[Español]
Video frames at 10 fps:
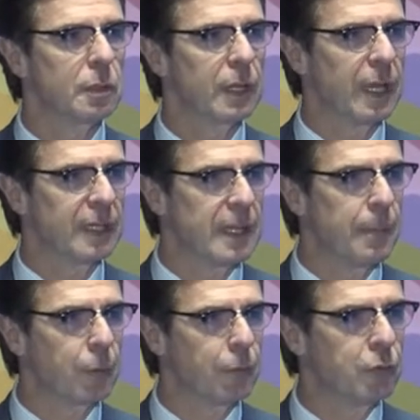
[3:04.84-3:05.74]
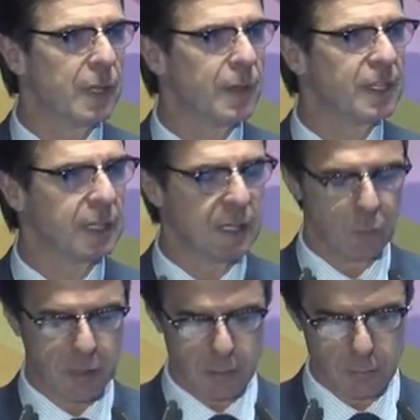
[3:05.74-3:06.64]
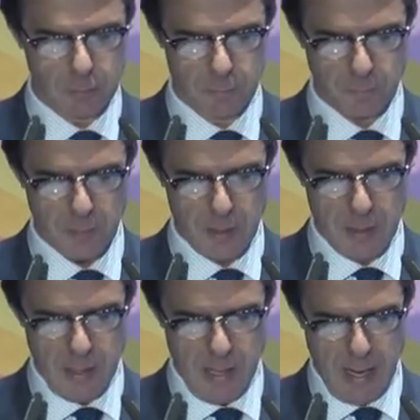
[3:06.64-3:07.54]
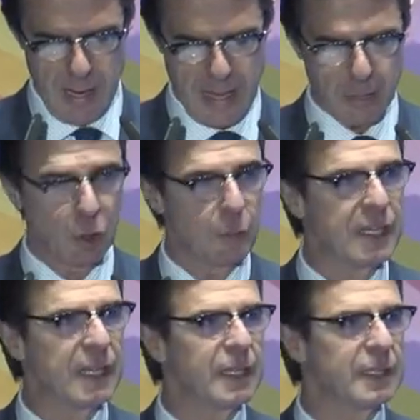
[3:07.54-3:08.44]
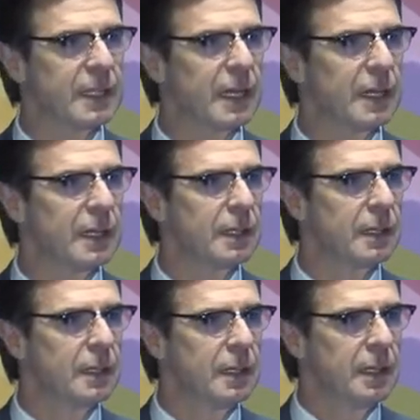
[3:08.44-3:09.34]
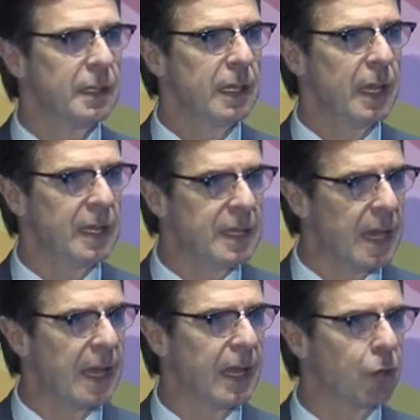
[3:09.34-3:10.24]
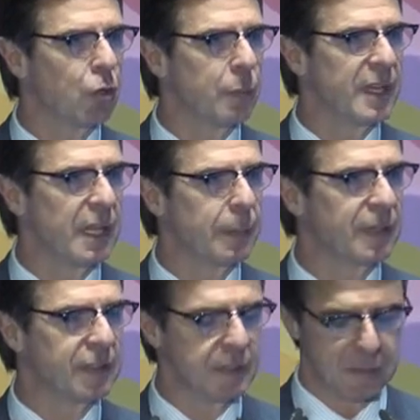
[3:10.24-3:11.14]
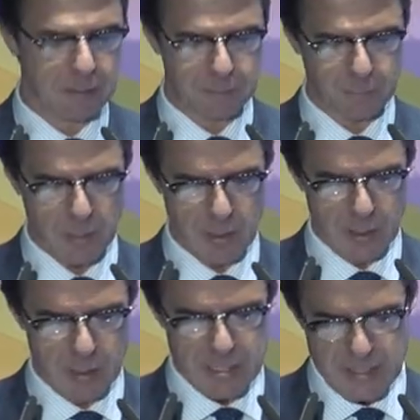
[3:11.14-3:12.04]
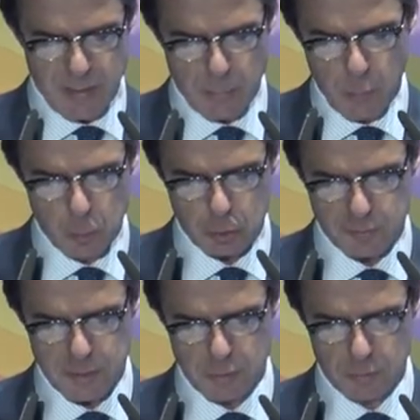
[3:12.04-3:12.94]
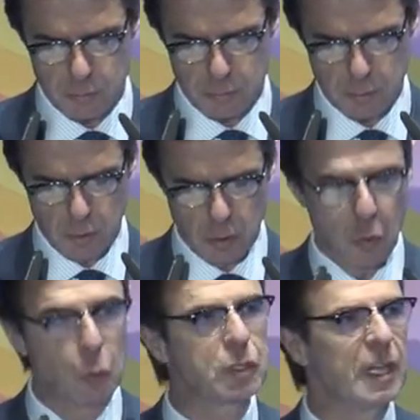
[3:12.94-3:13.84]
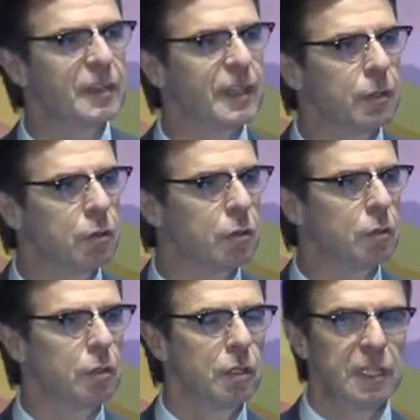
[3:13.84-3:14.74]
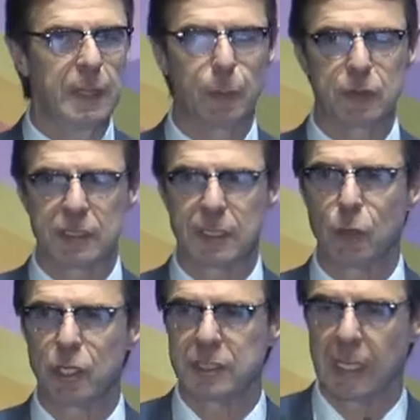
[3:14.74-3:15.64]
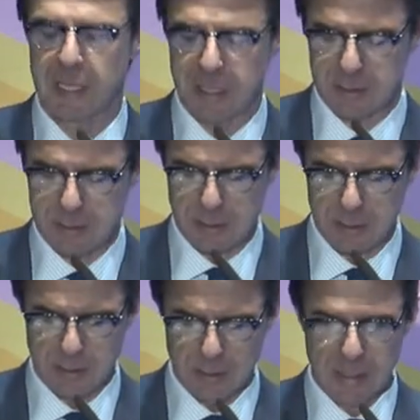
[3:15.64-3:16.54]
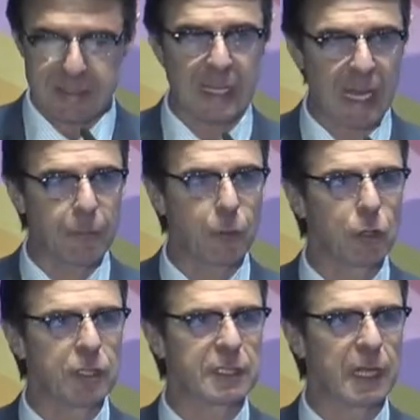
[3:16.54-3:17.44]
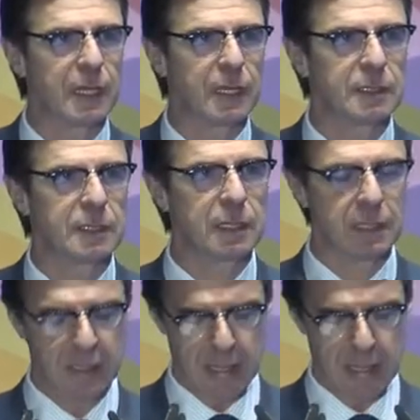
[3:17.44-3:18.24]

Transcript: que están profundamente equivocados. La economía digital es ya la economía del presente. Llevamos muchos años utilizando dispositivos inteligentes, teléfonos inteligentes,